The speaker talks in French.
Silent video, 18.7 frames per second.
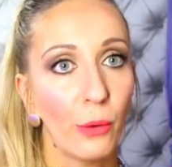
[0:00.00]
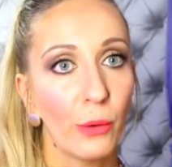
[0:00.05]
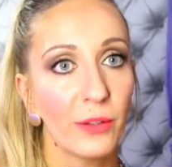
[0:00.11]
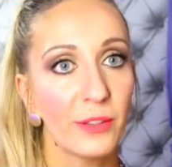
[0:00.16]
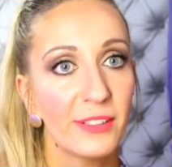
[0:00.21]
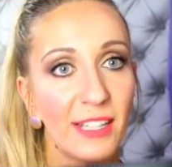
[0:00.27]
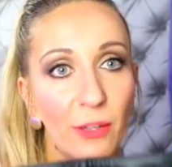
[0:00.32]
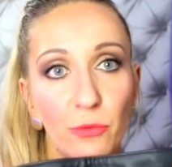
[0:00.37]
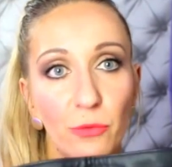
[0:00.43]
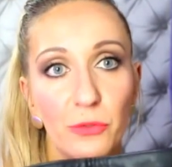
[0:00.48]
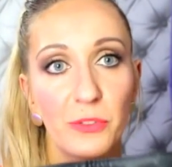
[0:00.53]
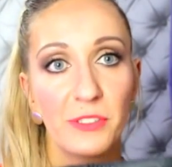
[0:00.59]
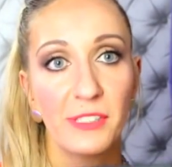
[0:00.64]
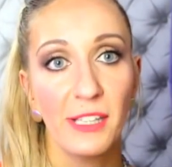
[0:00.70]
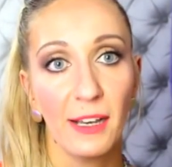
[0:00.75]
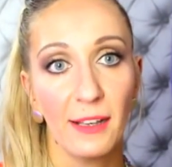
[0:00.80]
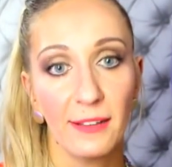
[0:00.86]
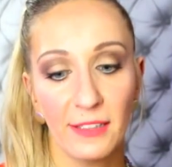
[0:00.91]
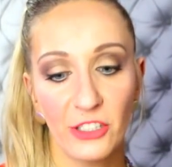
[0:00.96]
euh, ça vous
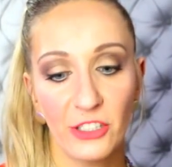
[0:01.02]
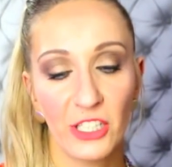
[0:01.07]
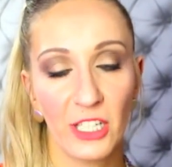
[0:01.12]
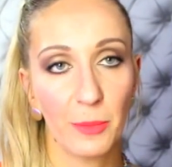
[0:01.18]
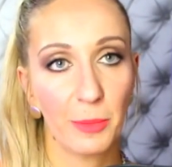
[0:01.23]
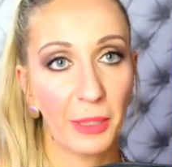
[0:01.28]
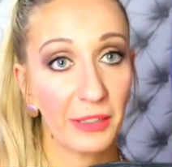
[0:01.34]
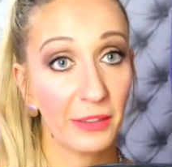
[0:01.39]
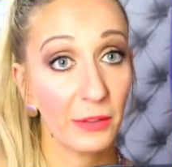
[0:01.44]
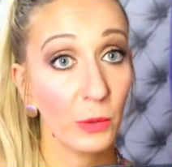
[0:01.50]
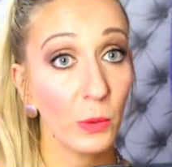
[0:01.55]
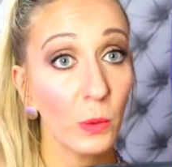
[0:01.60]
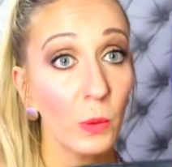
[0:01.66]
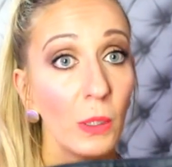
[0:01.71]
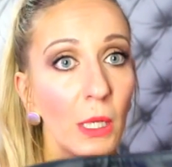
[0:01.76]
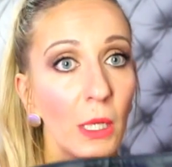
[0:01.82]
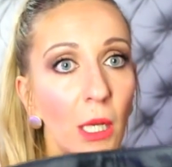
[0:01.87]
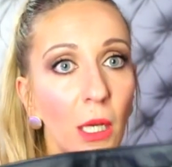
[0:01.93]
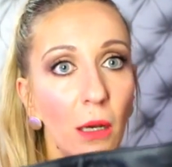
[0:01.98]
sert à sécher les
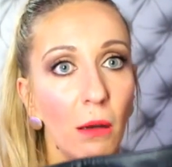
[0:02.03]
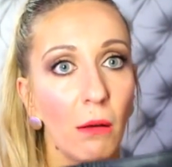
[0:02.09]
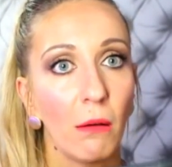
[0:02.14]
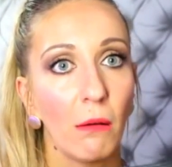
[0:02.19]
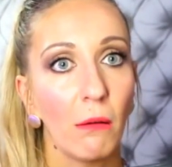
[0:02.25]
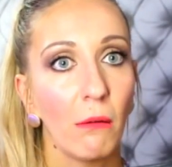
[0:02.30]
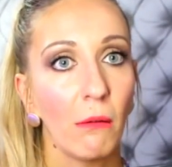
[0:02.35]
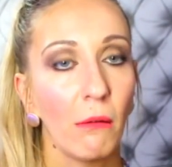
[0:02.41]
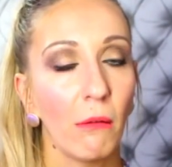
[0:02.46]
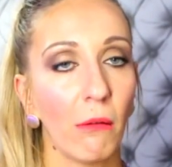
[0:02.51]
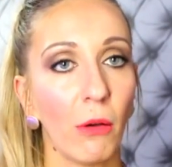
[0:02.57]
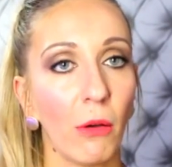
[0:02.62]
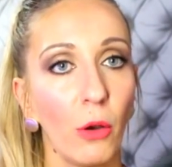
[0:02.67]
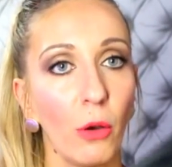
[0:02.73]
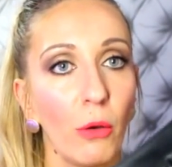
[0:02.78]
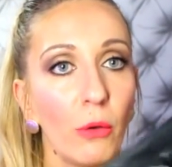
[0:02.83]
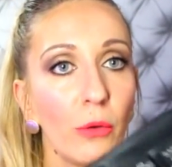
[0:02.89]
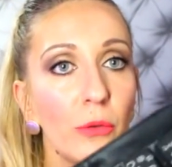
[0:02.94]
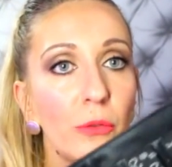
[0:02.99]
pinceaux, euh,
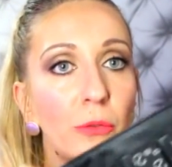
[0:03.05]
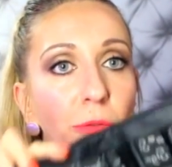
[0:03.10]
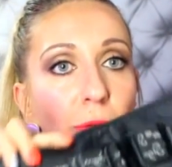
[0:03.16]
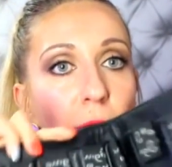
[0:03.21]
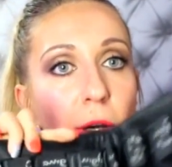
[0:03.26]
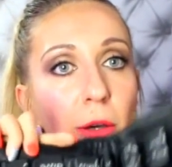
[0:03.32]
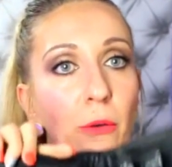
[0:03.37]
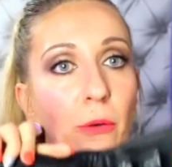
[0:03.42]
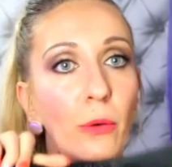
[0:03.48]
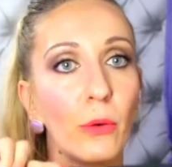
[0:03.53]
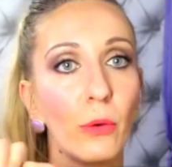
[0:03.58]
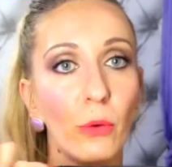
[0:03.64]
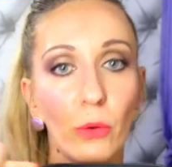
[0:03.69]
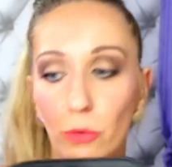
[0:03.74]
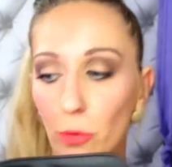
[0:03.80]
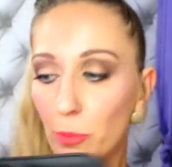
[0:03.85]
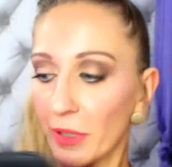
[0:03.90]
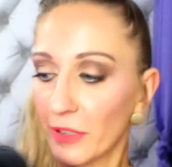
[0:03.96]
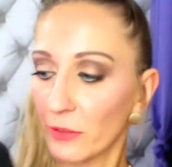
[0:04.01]
une fois que
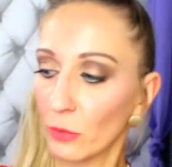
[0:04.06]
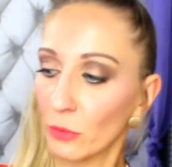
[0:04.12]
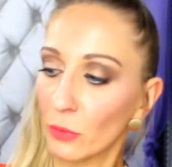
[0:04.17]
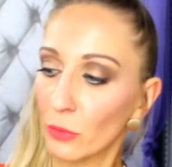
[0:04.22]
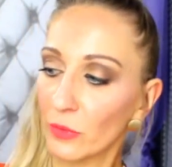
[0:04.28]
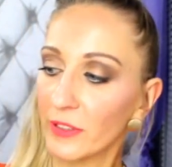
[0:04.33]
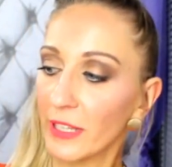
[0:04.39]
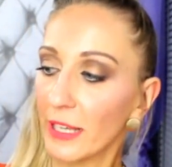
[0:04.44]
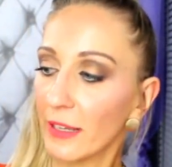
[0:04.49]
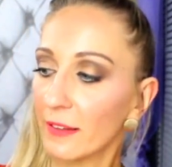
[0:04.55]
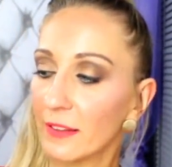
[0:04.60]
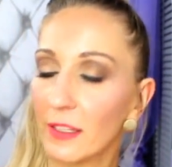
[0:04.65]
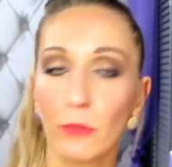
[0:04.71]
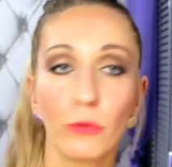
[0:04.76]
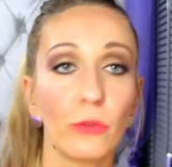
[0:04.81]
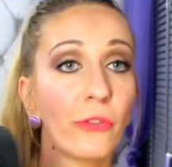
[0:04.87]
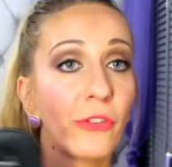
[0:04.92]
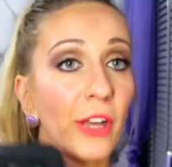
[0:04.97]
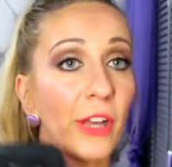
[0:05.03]
euh, vos pinceaux sont secs,
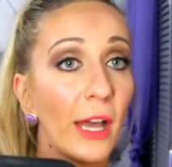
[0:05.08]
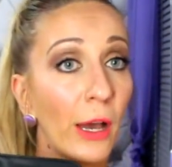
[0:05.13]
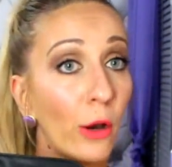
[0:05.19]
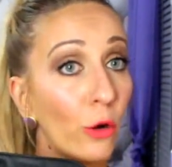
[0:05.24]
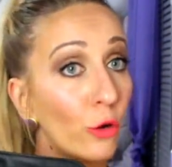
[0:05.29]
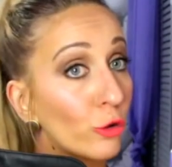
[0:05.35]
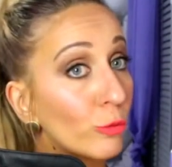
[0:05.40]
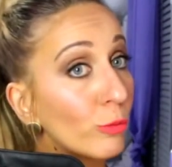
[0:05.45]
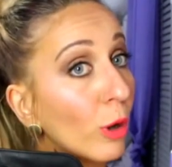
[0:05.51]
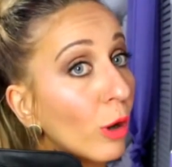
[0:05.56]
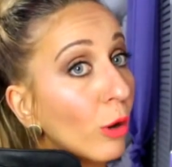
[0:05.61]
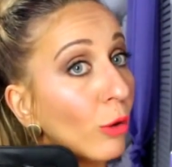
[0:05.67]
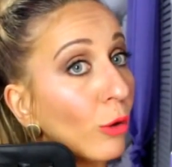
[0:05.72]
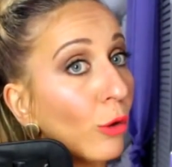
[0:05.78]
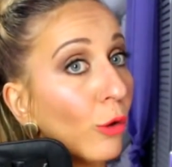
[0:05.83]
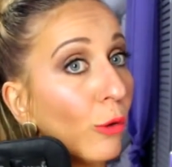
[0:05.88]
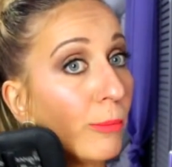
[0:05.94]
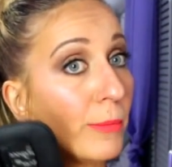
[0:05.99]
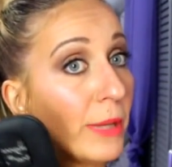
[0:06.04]
ça vous fait un rangement
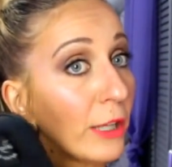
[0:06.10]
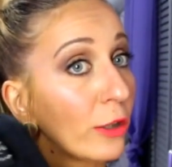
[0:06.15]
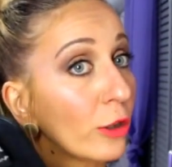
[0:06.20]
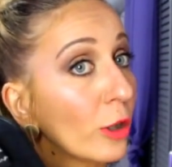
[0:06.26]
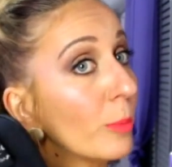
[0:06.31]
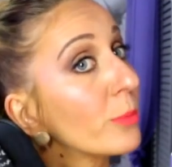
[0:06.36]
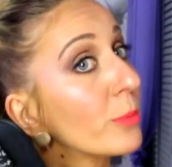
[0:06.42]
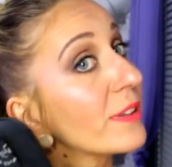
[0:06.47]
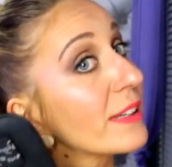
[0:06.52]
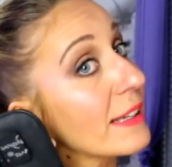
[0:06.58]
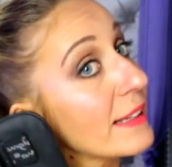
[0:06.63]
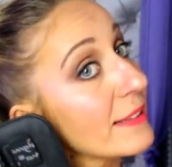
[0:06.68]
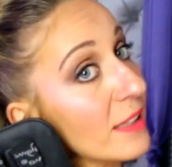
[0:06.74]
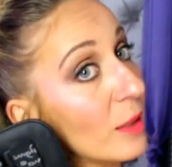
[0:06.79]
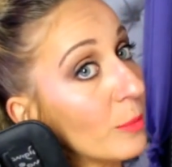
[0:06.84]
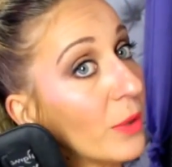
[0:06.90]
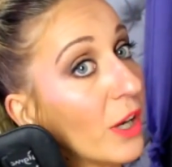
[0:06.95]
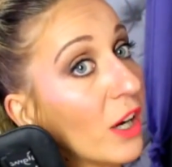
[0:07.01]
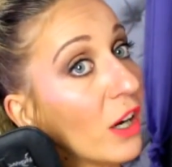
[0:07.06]
make-up très
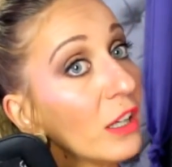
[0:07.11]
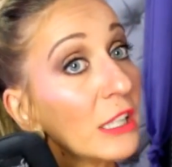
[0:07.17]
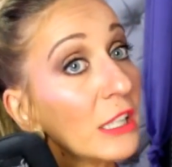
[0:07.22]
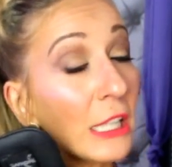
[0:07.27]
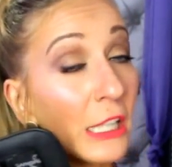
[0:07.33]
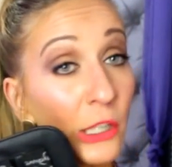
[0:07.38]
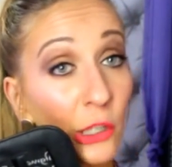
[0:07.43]
sympa.